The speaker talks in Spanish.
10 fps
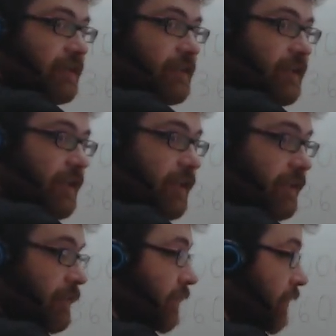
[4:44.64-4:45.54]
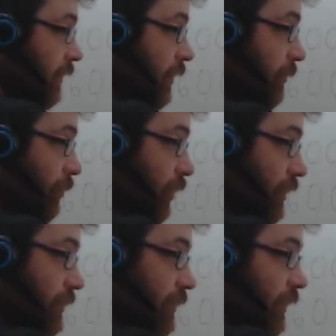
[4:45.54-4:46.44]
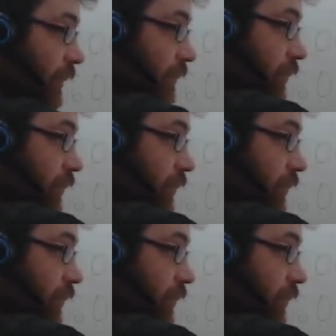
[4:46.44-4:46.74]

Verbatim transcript: cantidad por esta,